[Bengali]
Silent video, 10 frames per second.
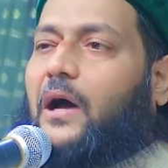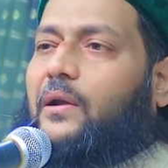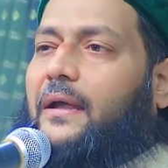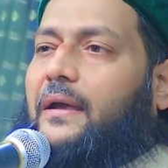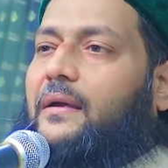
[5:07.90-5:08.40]

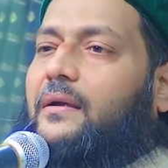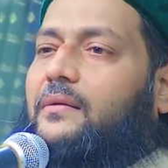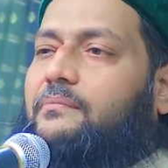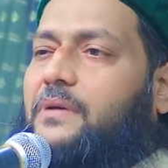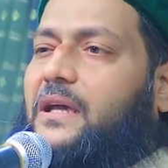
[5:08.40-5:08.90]
তাহলে
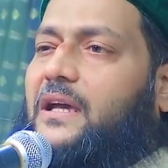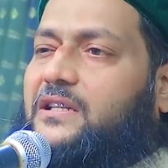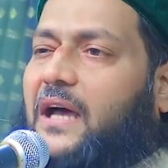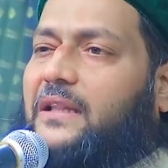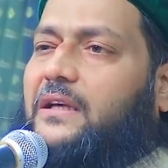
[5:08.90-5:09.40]
বিয়ে
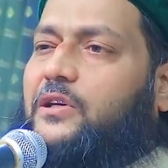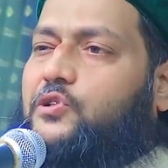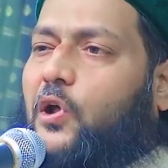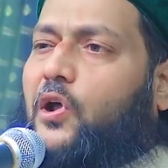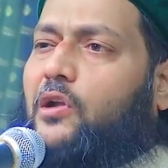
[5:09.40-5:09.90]
শাদি
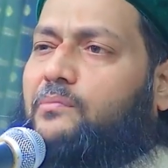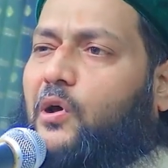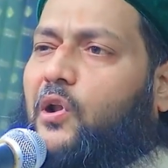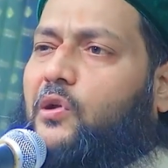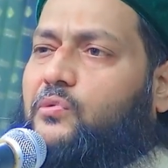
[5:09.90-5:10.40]
চলন
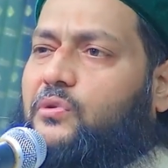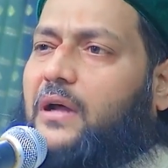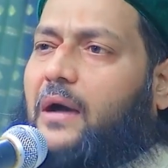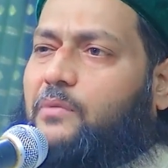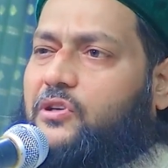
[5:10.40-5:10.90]
বলন
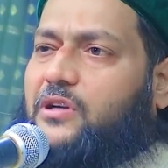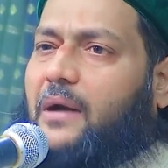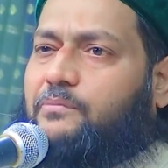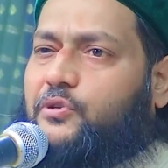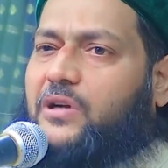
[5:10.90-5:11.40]
উঠা
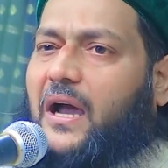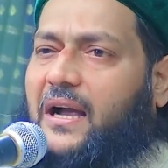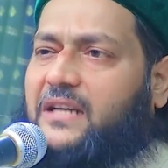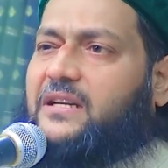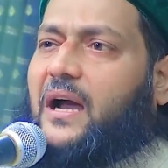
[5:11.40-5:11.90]
বসা
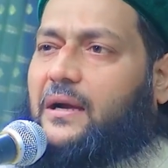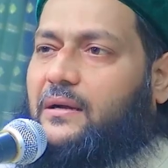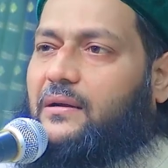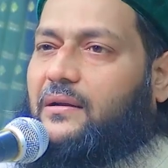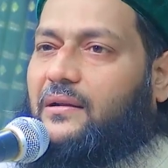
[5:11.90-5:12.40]
পোশাক আশাক
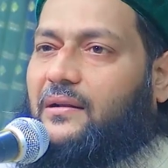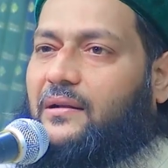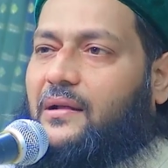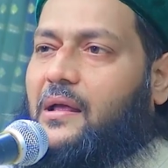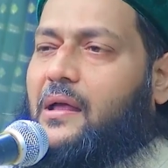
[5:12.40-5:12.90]

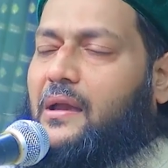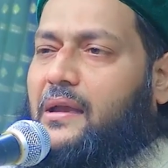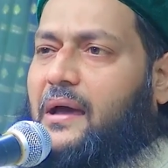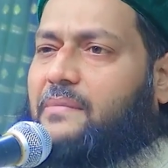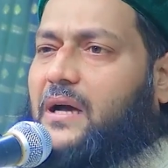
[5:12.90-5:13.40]

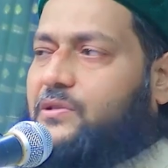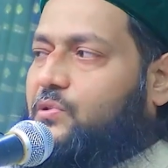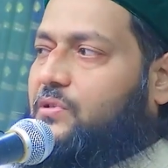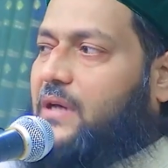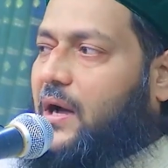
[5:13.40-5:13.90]
নামাজ
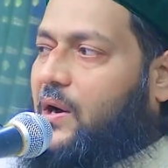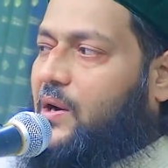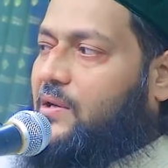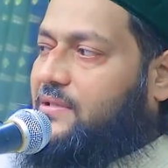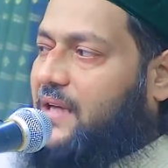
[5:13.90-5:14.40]
সোজা
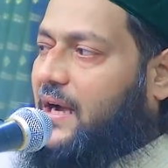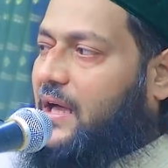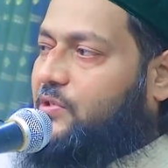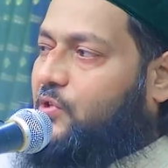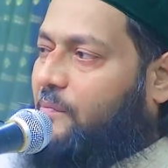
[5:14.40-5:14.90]
হজ
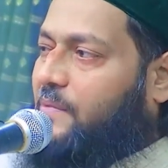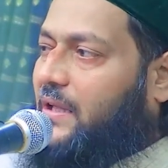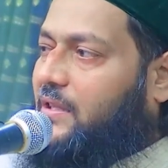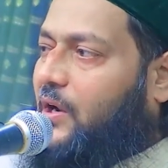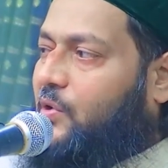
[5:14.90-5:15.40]
জাকা সব
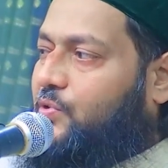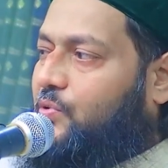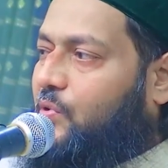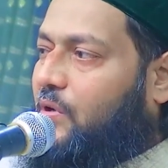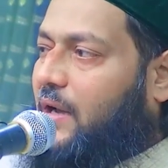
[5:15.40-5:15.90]
ক্ষেত্রে
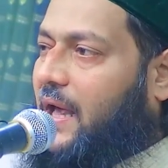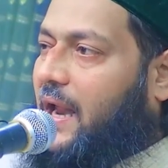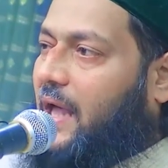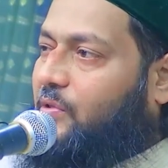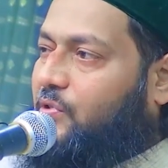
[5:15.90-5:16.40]

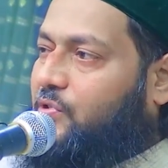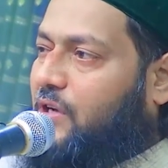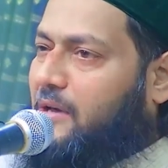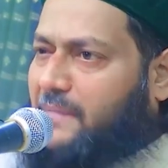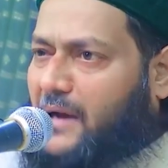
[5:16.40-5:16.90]
রসুল্লাহর
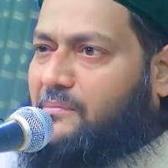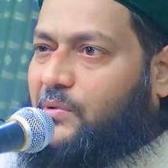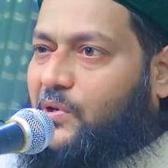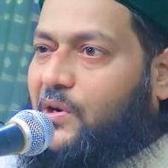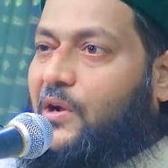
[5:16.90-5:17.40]
আদর্শকে মানব
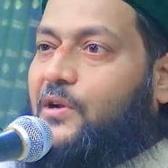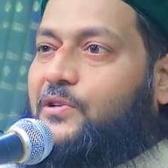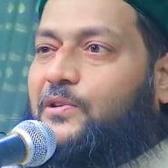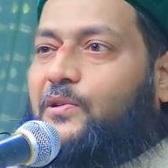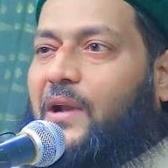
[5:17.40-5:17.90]

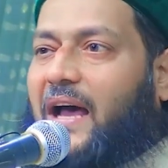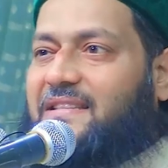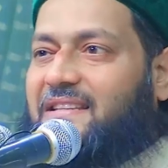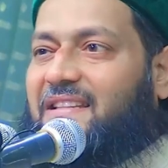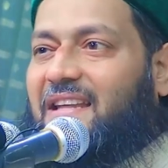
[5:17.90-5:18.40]
শুধু
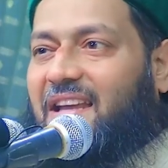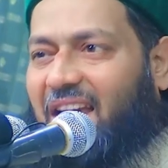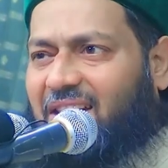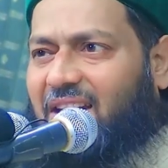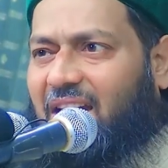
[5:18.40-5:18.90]
রাজনীতির
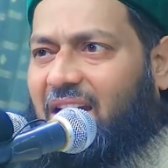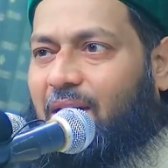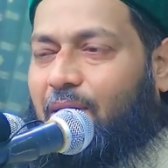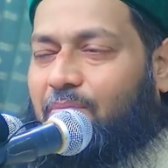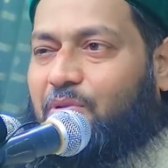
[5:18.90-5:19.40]
ক্ষেত্রে
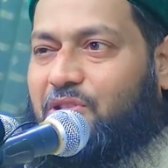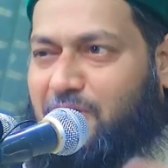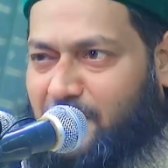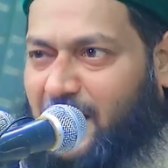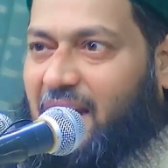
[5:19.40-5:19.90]

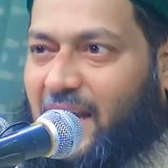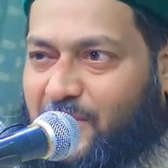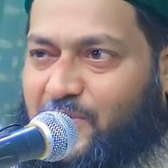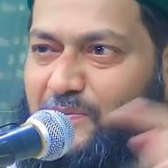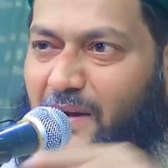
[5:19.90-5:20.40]
পশ্চিমাদের
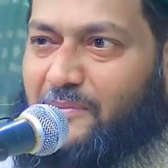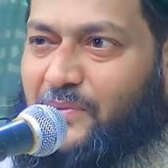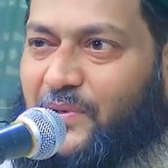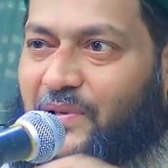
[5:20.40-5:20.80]
আদর্শ মানব